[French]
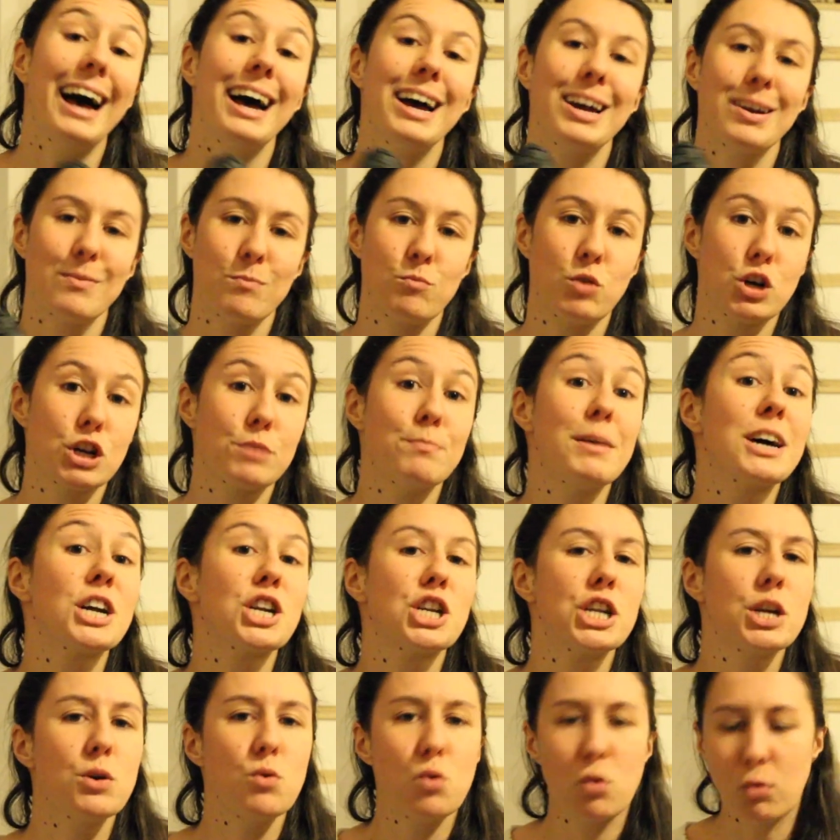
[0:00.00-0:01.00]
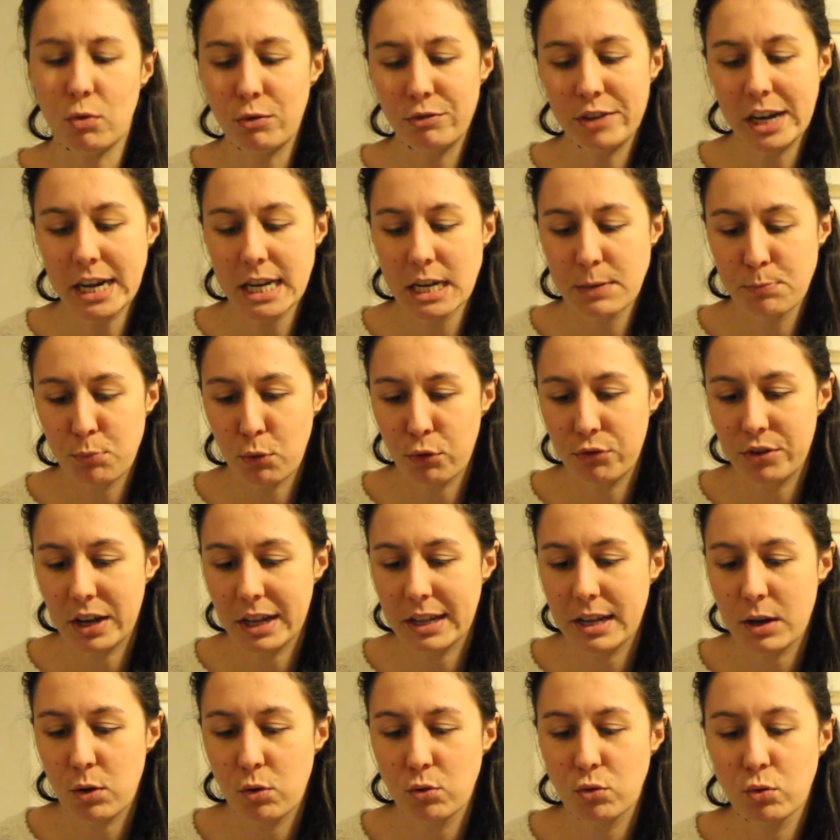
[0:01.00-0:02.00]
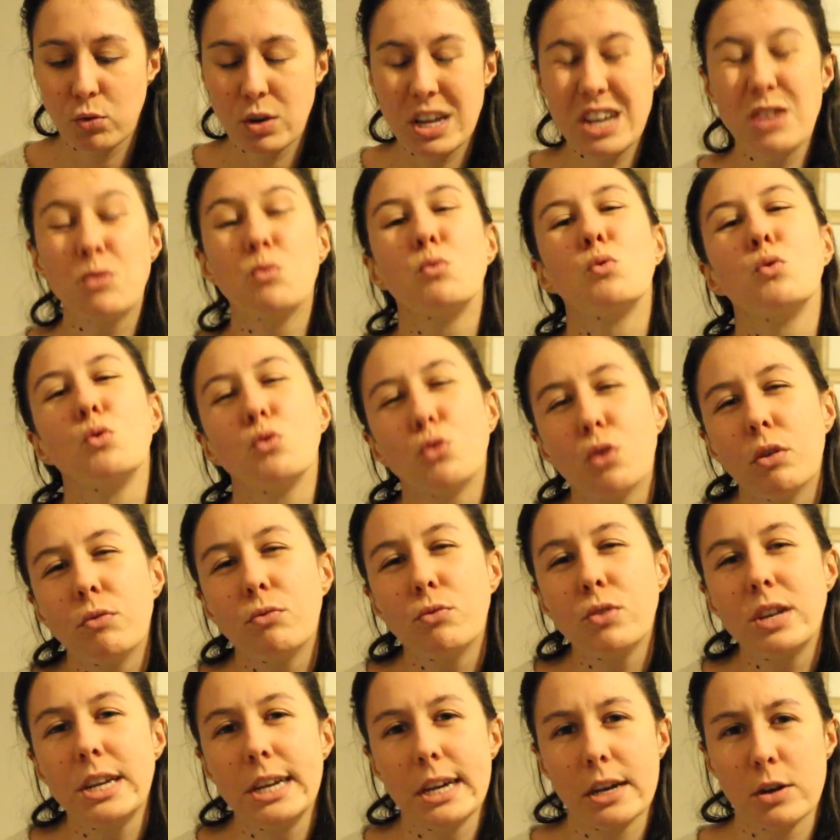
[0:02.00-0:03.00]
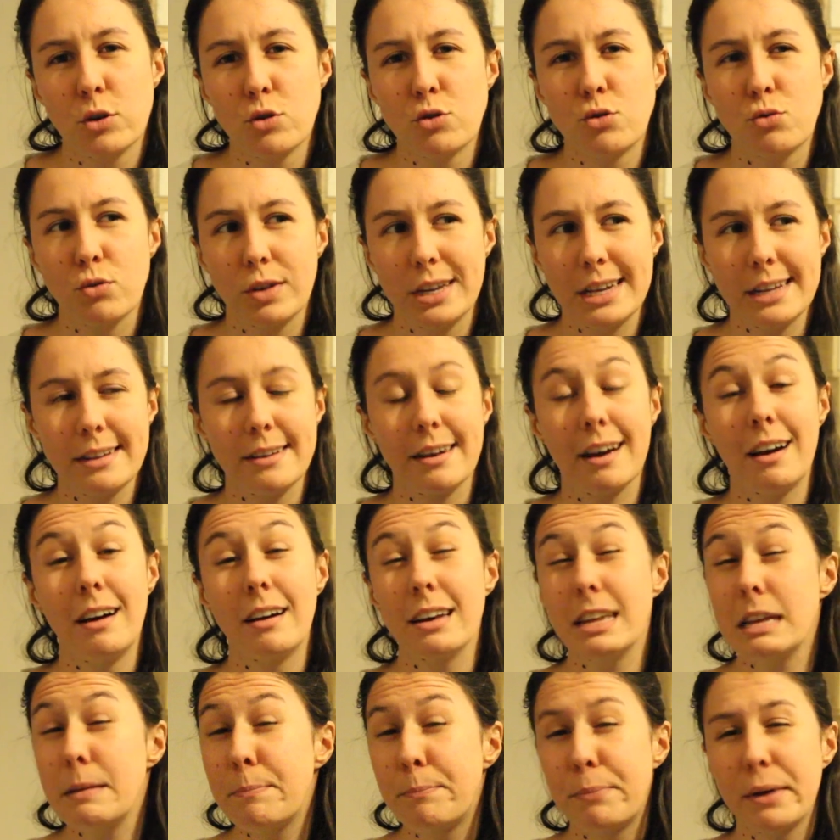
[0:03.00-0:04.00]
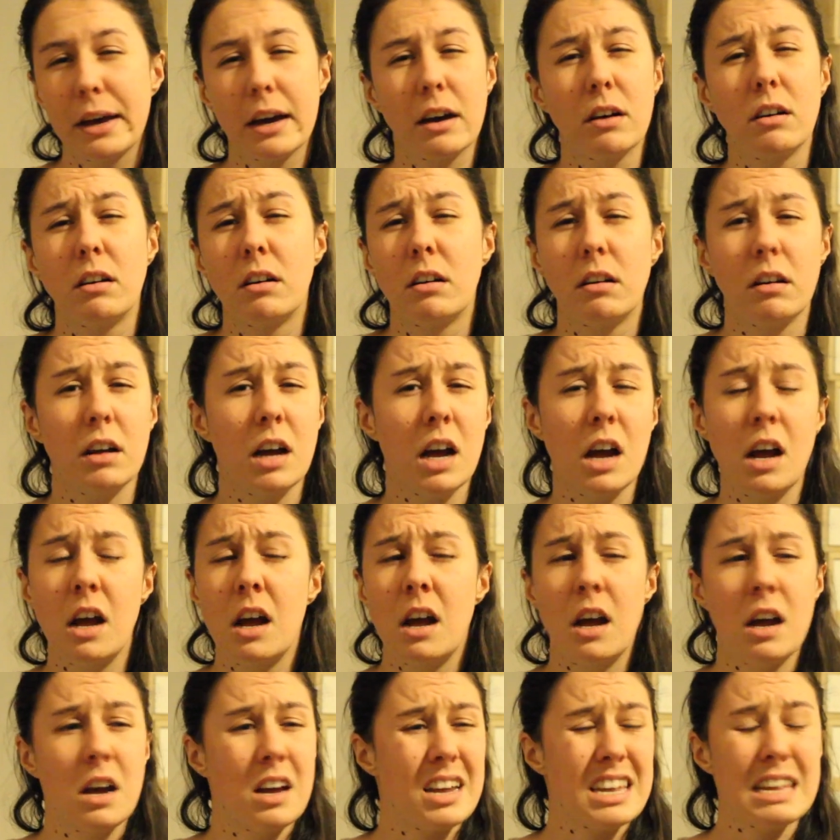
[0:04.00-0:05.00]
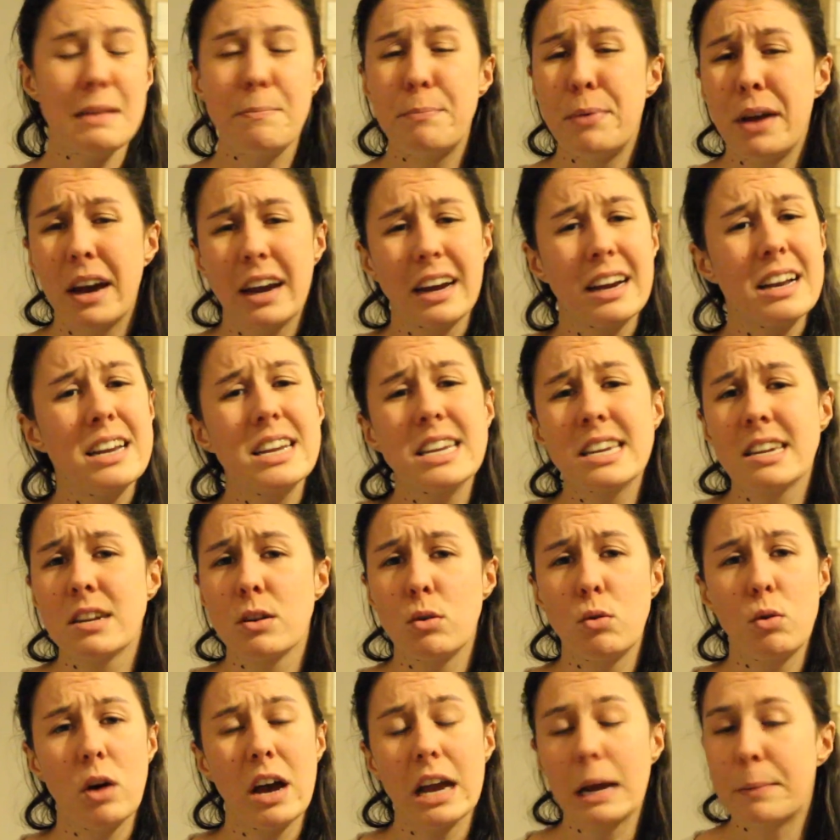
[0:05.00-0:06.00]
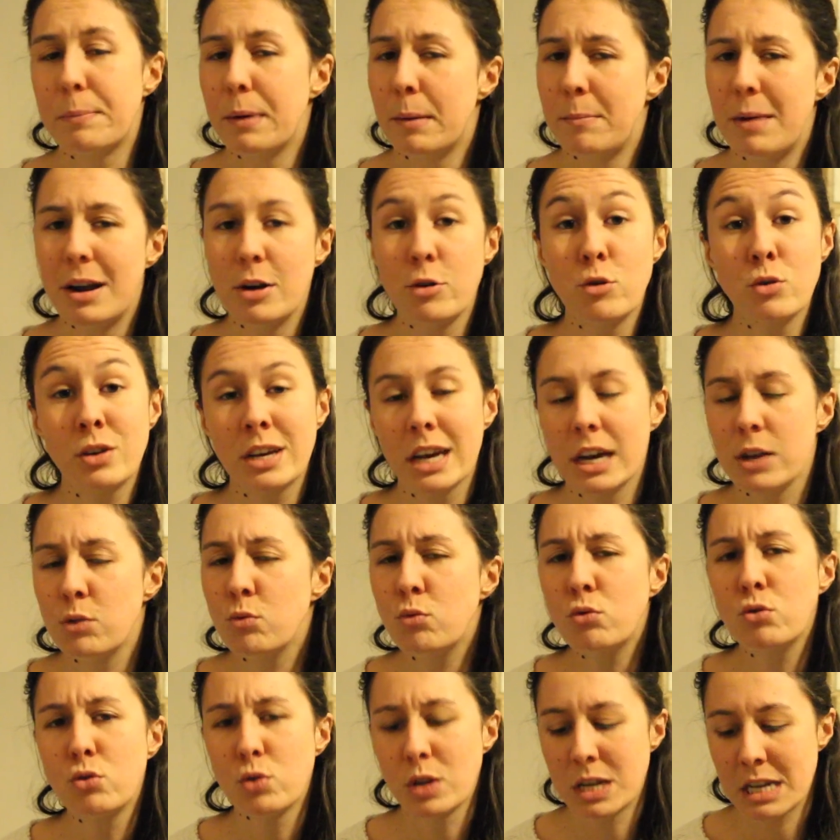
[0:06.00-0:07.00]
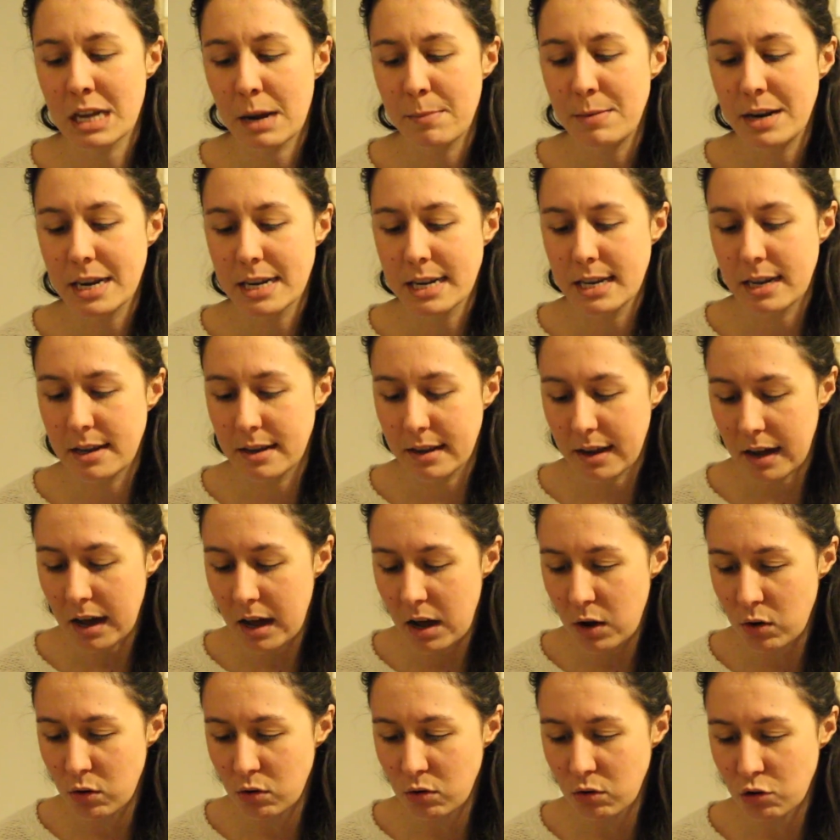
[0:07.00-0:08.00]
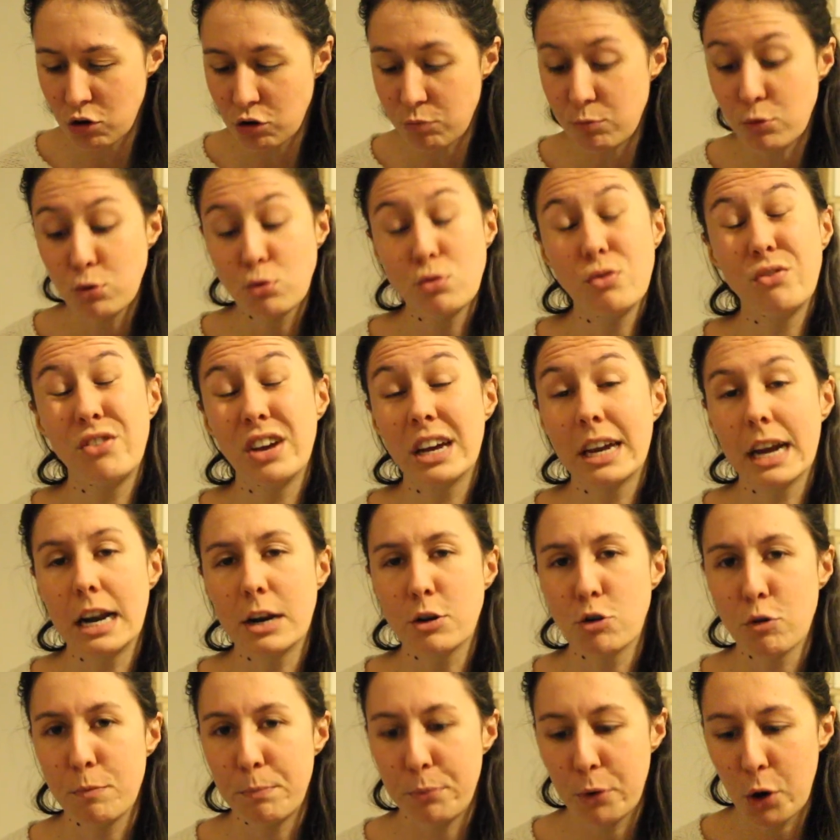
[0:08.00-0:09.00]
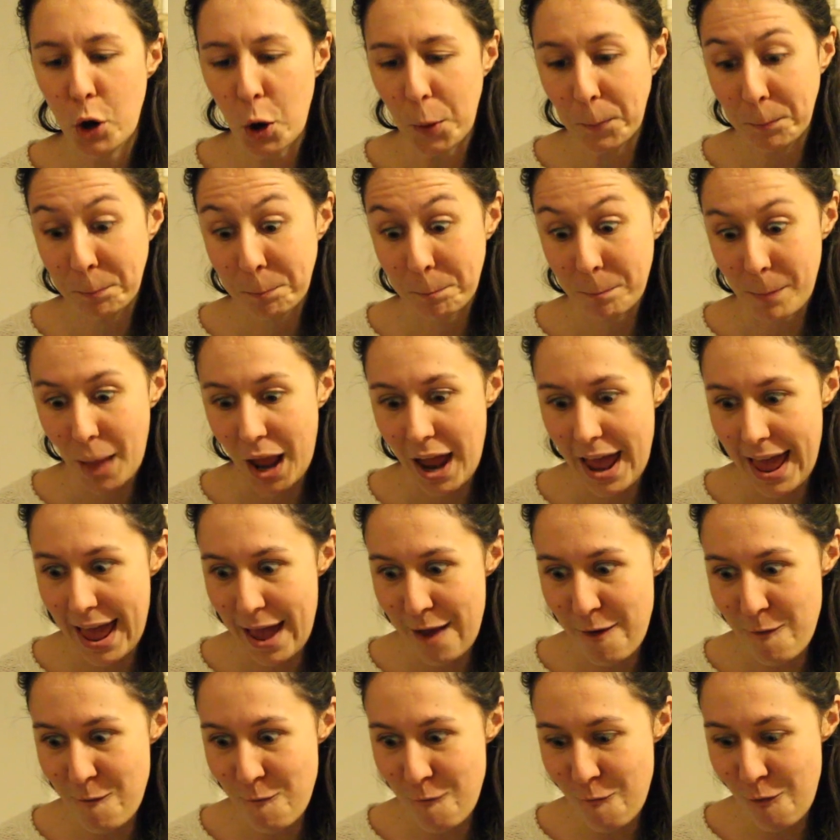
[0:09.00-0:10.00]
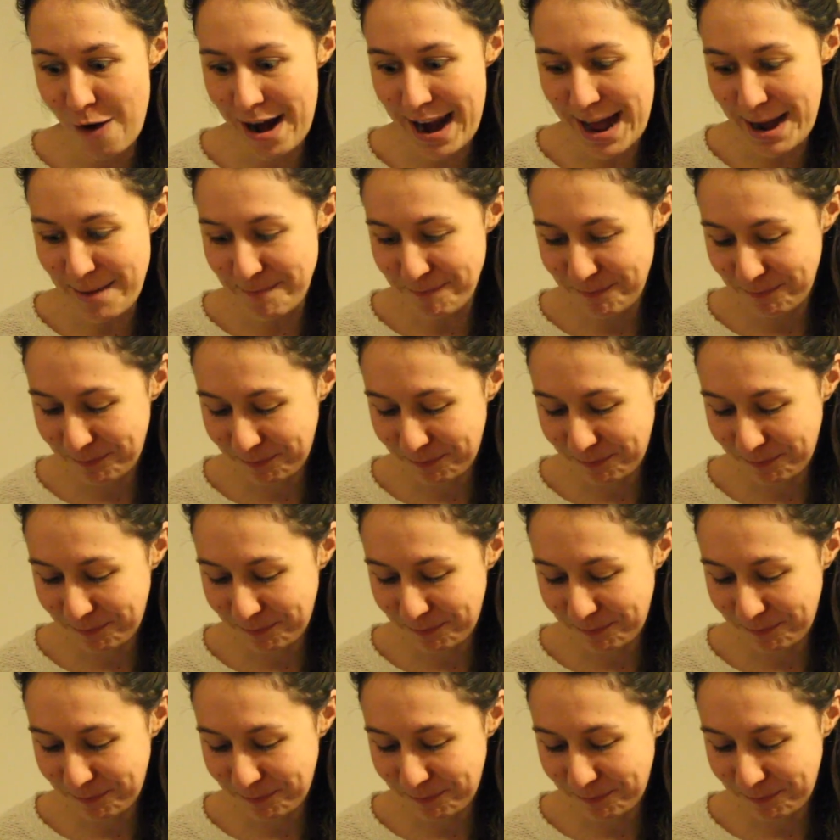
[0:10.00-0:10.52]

hein, moi je marchais aux converse pour faire des randonnées, donc autant vous dire que sur des terrains hyper, euh, hyper glissant avec pas mal de cailloux, de sable, etc. Euh, je me suis fait quelques peurs. Voilà.